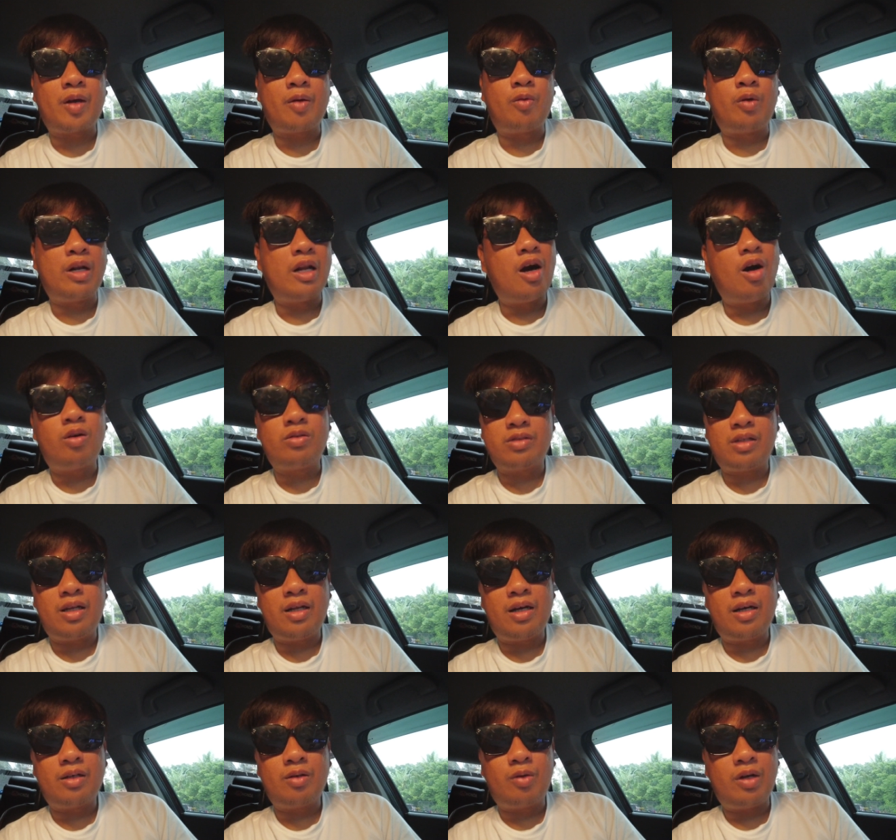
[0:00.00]
Wala akong
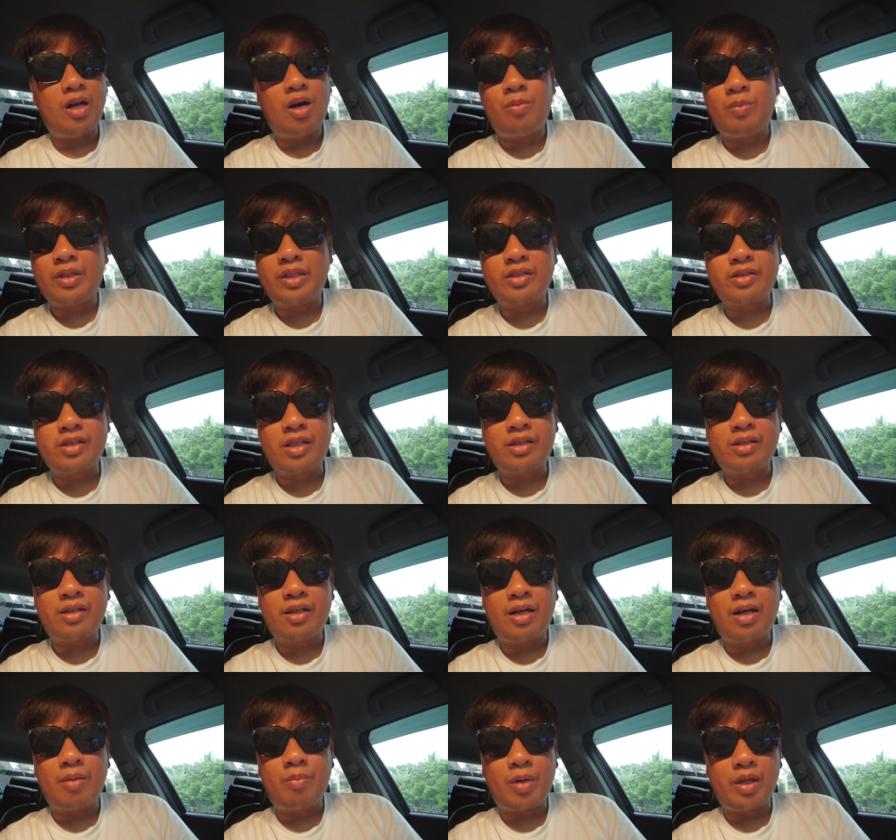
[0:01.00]
dalang, wala akong pinresent
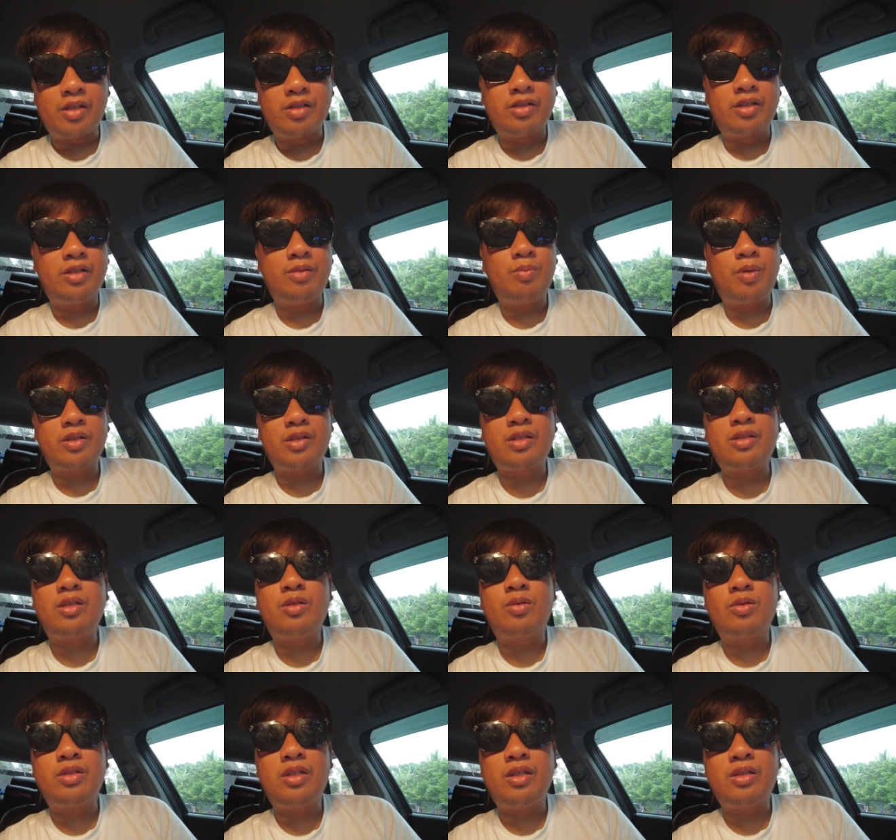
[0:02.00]
na med cert.
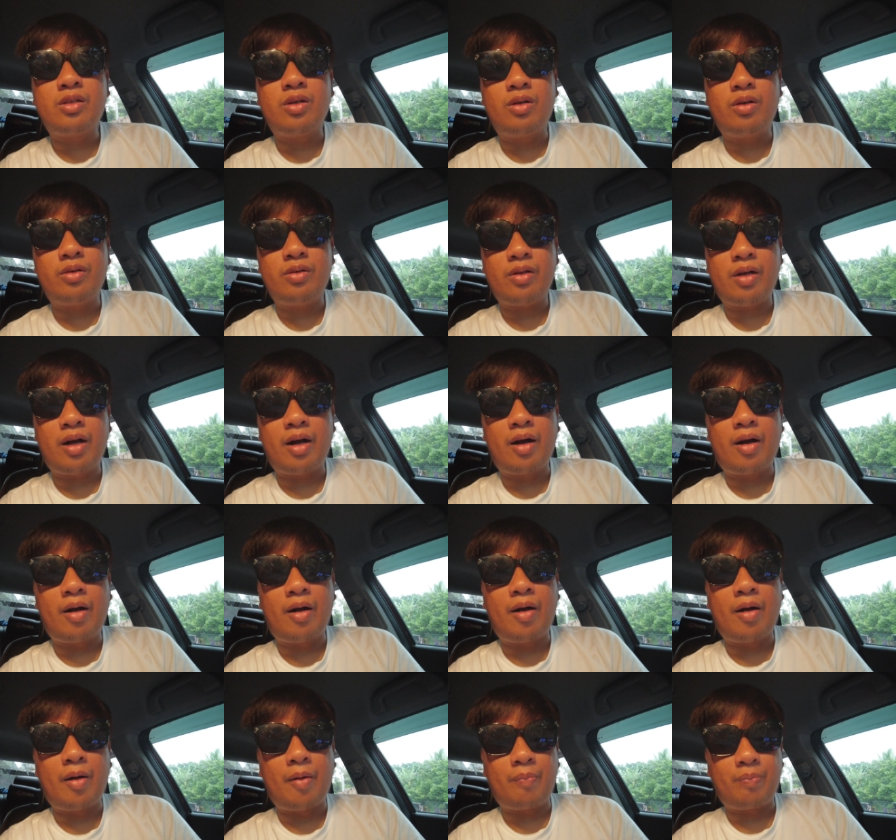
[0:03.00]
Pagdating ko dito,
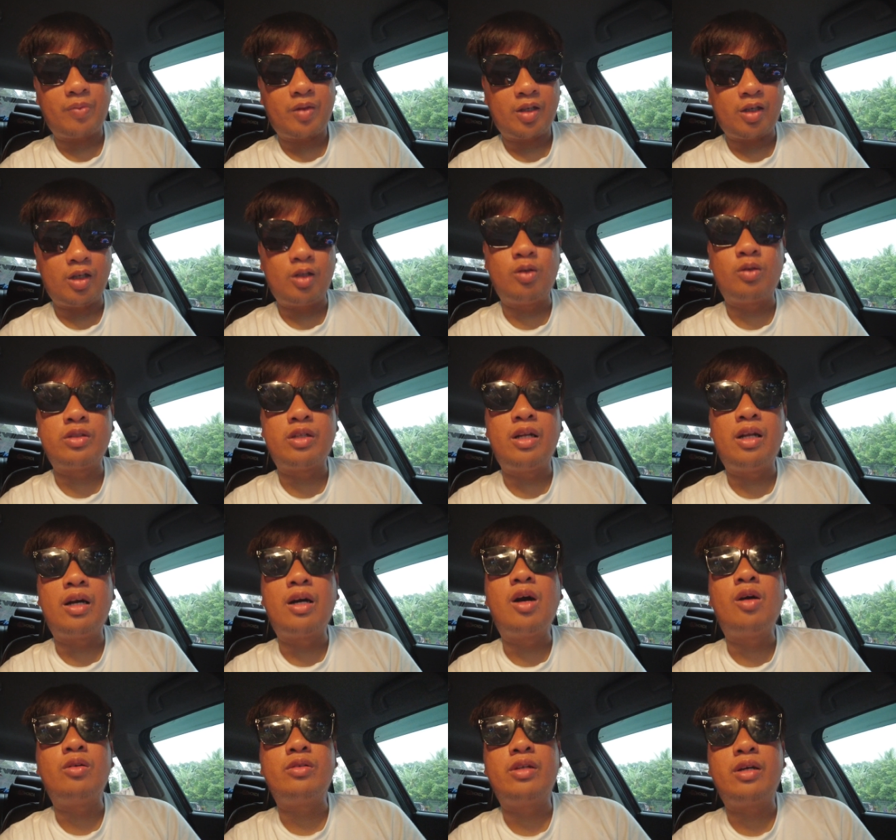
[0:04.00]
uh, kinunan lang
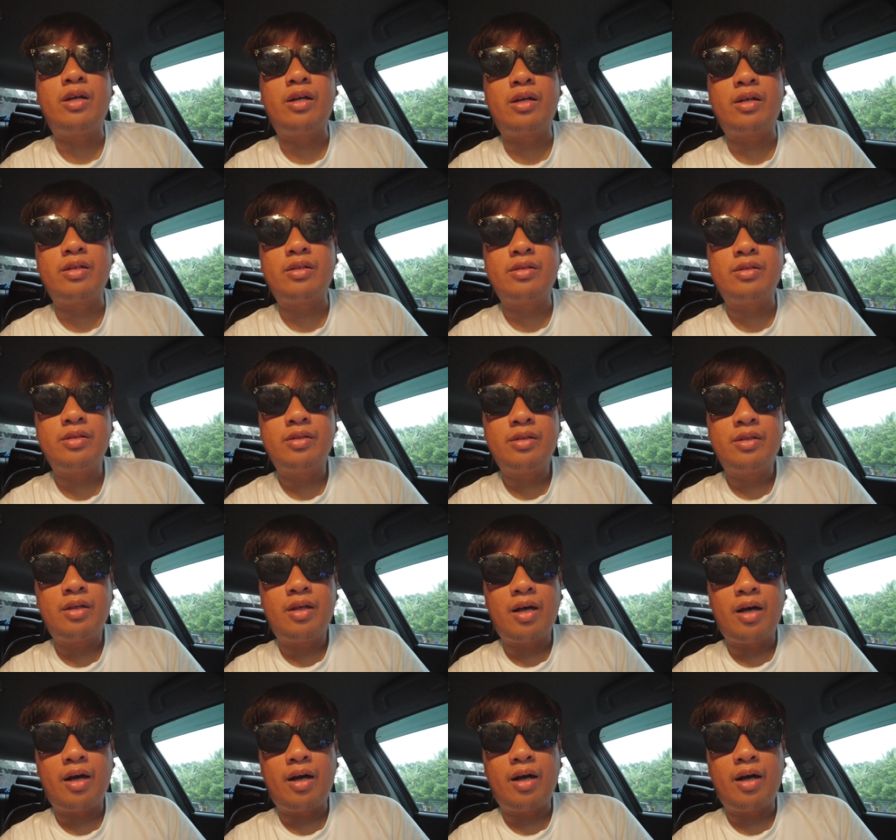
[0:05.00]
ako ng
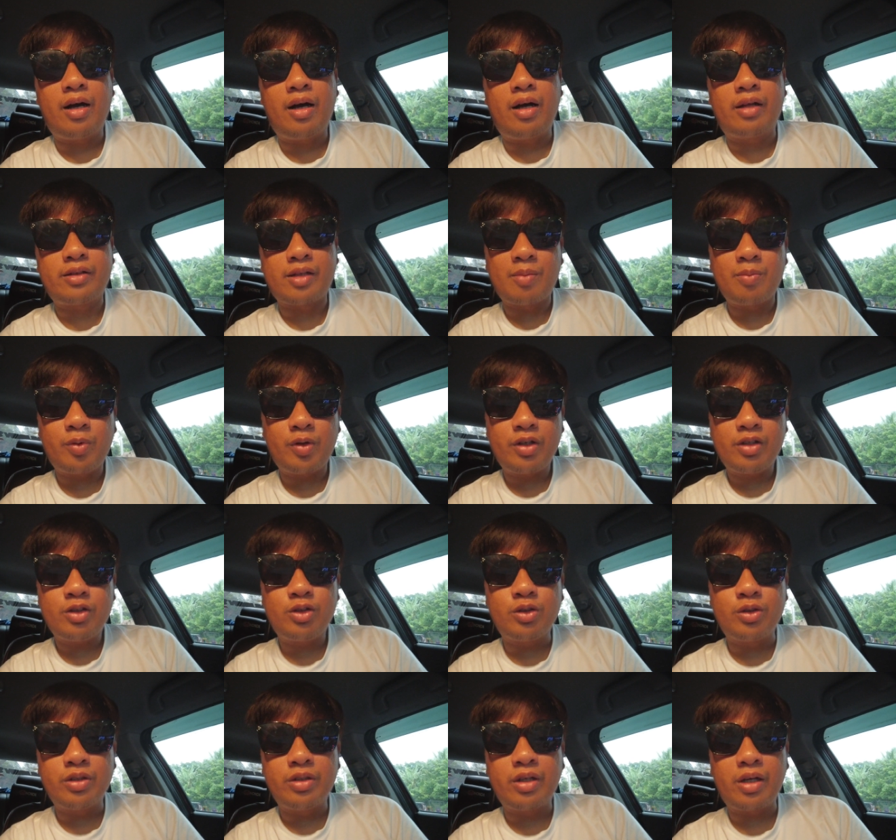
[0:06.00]
uh,
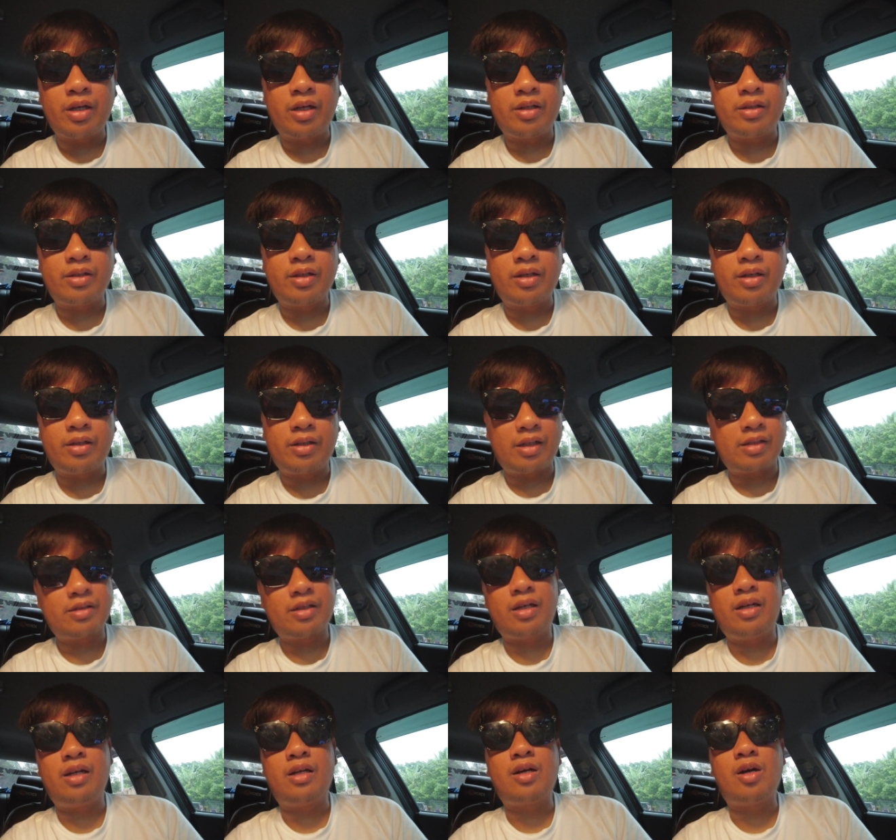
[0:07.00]
temperature and uh,
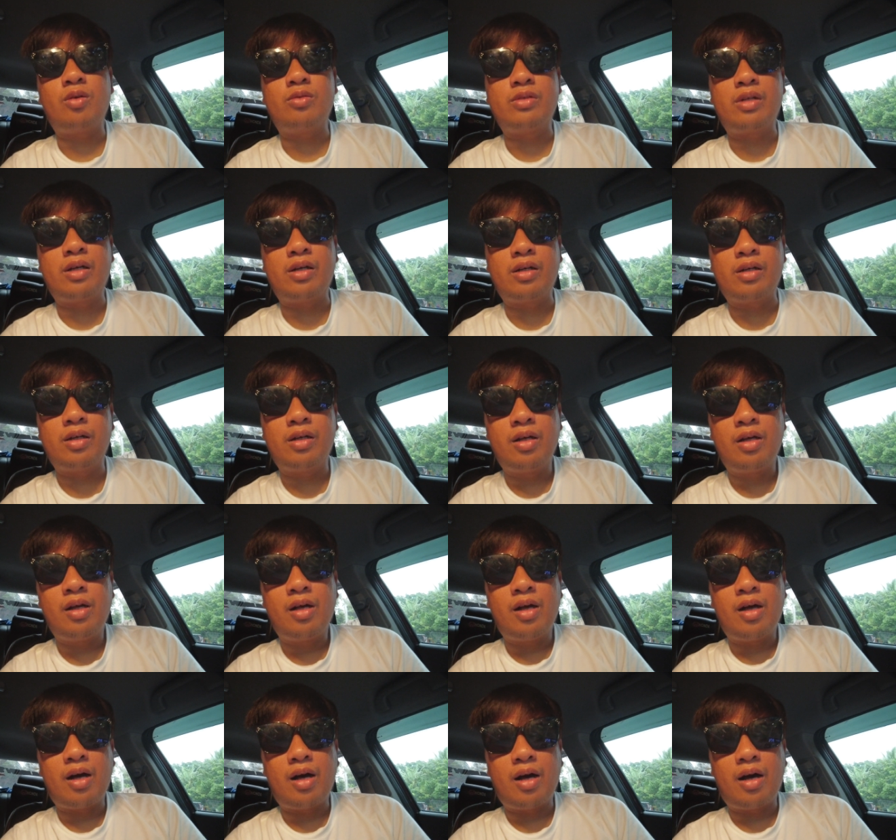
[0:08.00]
nag-sign lang ako ng
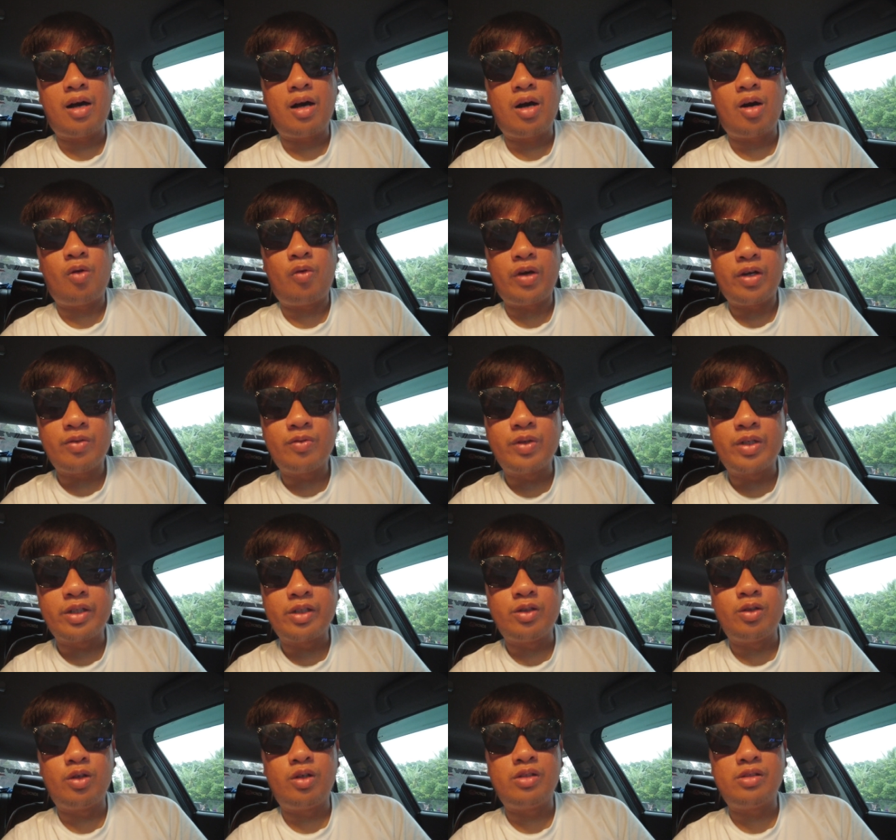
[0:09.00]
uh, waiver
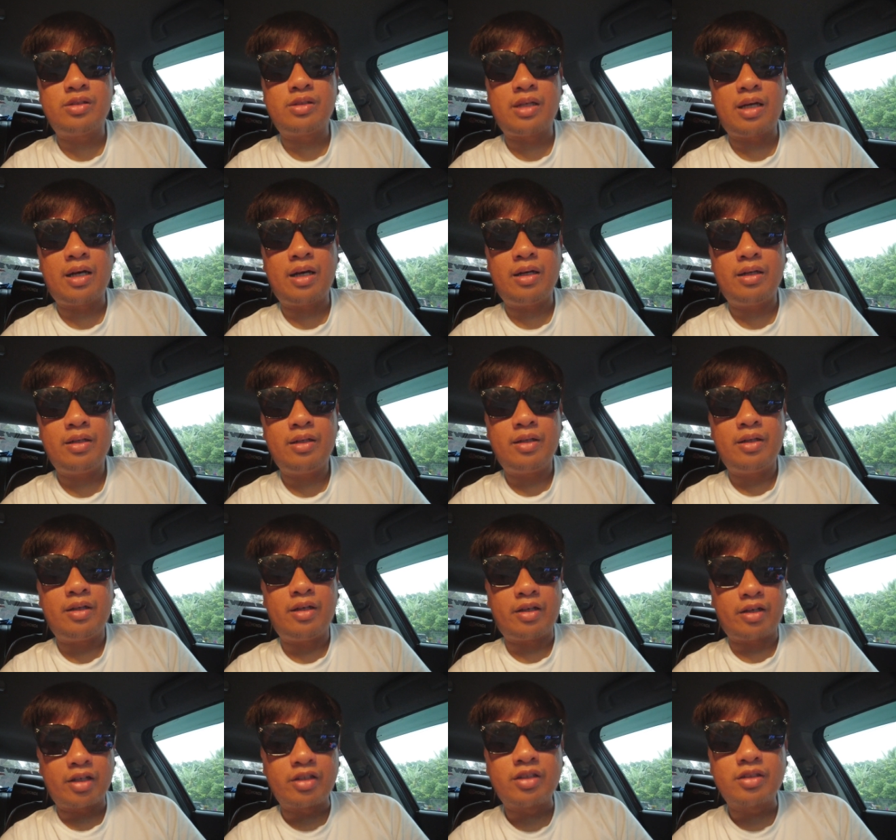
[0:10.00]
doon sa
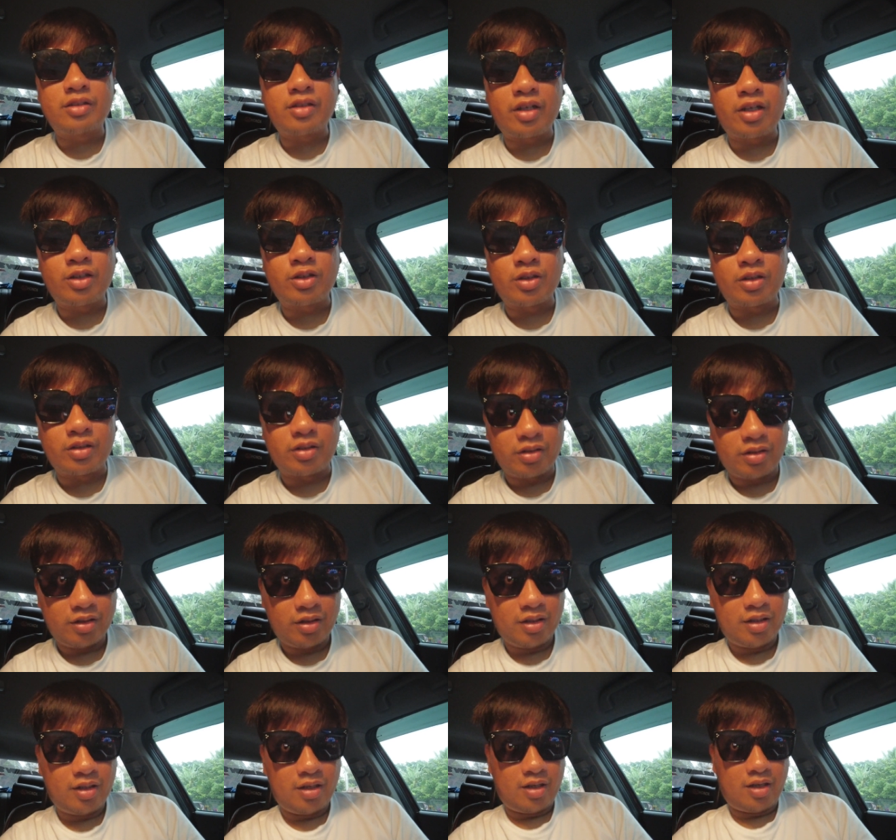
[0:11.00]
registration
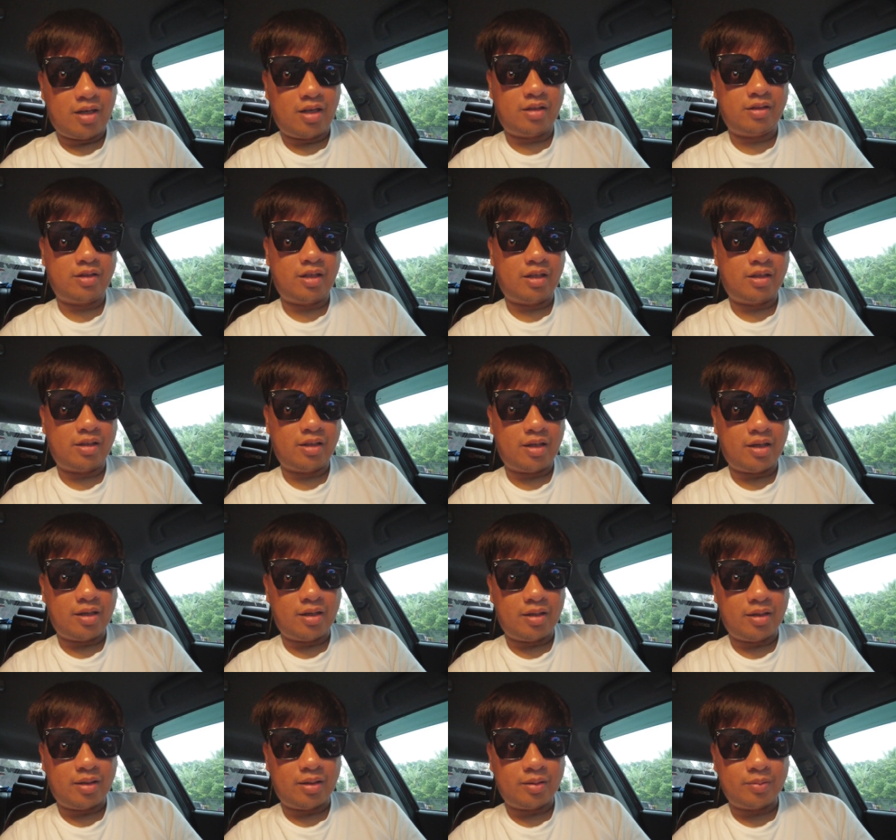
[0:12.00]
and then
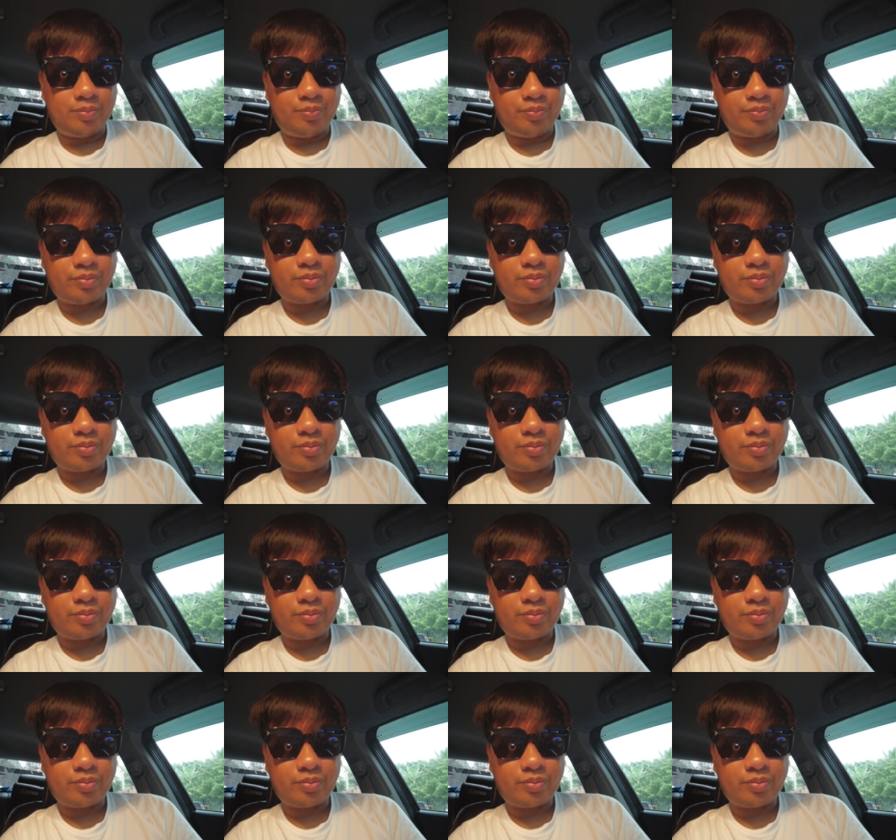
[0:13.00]
uh,